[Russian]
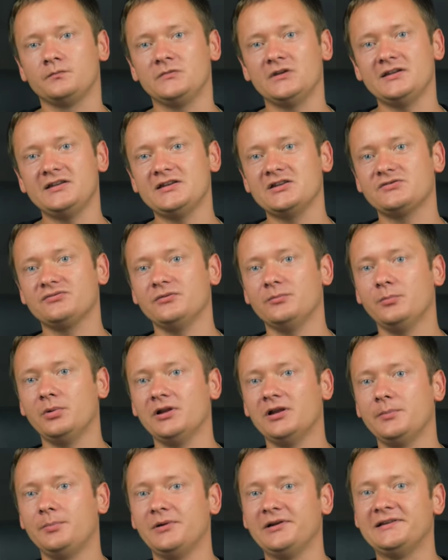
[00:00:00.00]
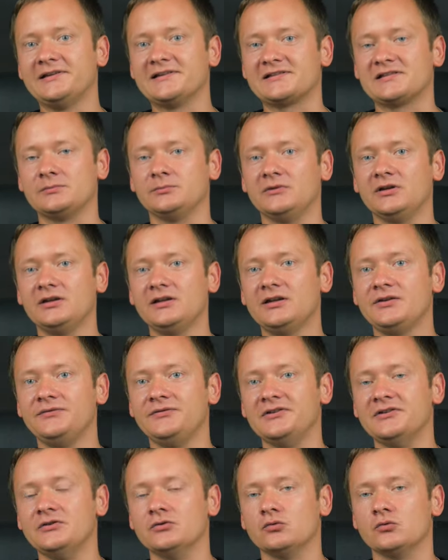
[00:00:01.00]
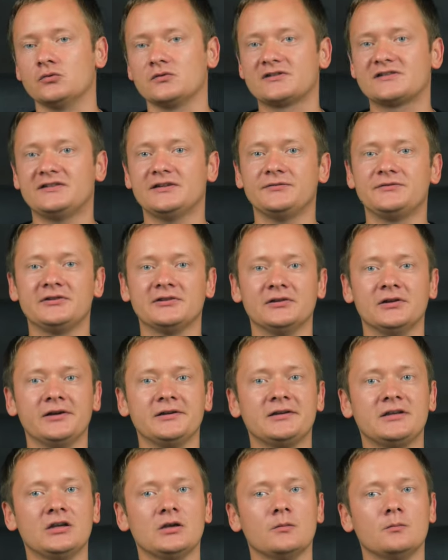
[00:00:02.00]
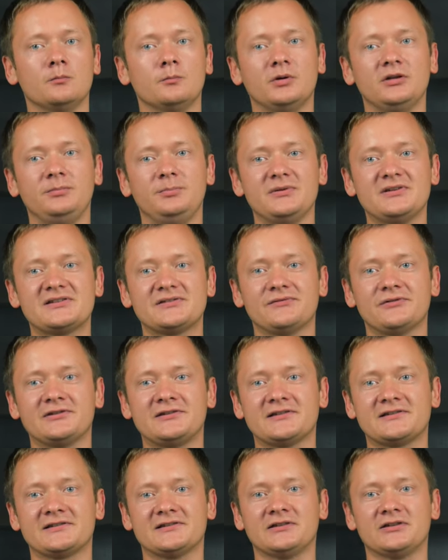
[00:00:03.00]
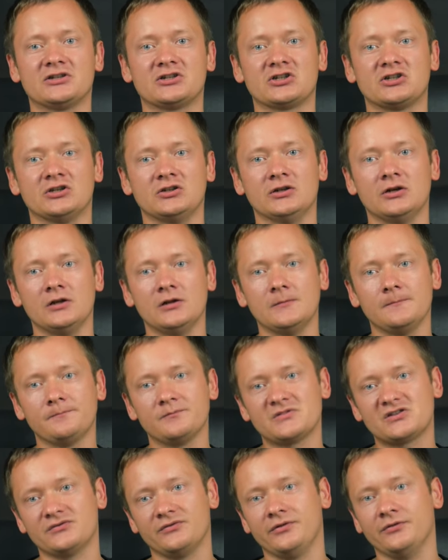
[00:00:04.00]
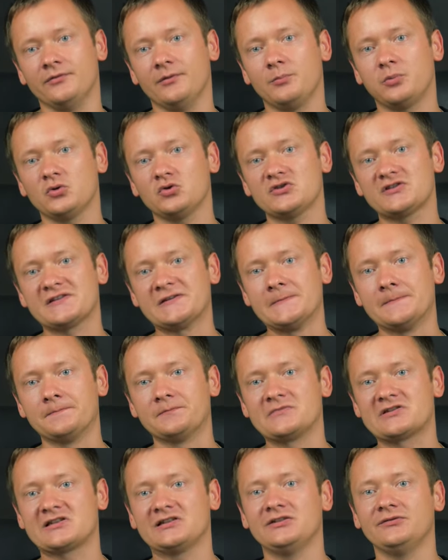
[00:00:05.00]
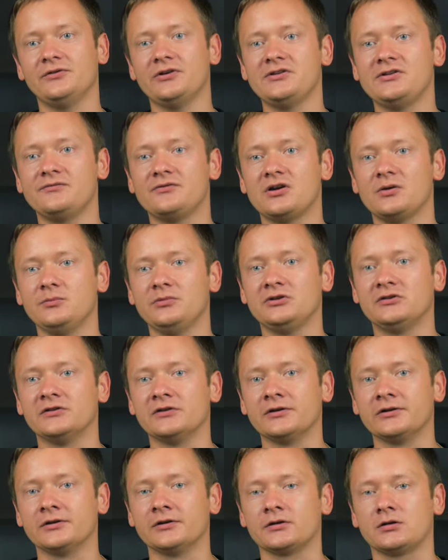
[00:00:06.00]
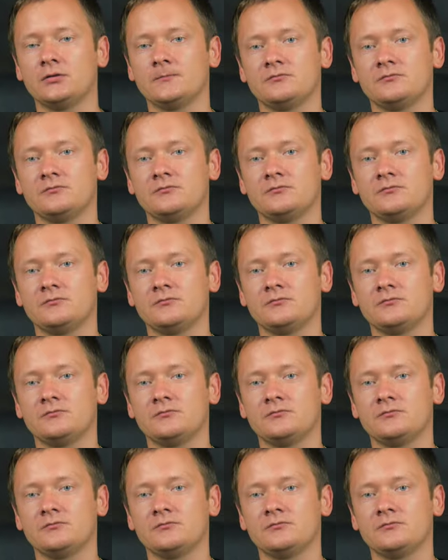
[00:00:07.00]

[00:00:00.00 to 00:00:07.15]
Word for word: Надеюсь вам было полезным данное видео. Ставьте лайки, подписывайтесь на наш канал. Свои вопросы задавайте в комментариях.